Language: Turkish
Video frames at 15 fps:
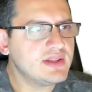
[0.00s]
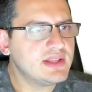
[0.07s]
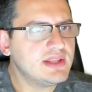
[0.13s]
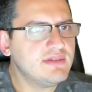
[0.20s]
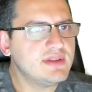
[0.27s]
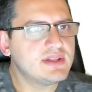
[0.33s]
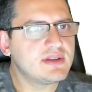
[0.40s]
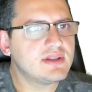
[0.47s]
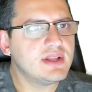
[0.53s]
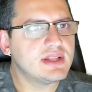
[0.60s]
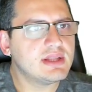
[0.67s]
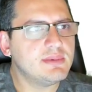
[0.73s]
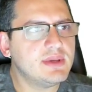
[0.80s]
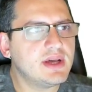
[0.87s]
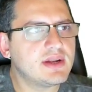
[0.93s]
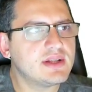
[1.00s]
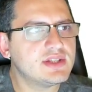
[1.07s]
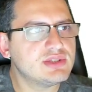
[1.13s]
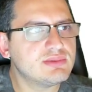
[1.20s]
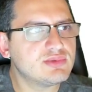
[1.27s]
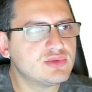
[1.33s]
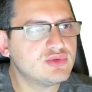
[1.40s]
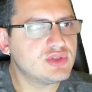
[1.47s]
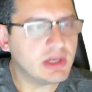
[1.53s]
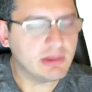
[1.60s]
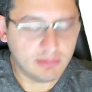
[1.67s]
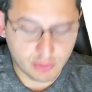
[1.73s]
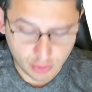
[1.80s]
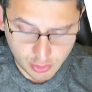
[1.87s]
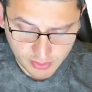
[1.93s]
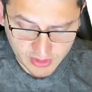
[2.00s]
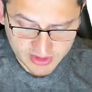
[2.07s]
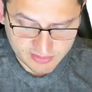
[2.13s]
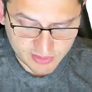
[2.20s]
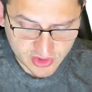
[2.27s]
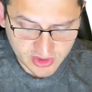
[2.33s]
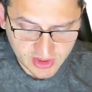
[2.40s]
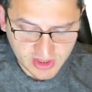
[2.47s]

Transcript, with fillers: Twitter'dan da bir arkadaşımız güzel bir yorum yazmış.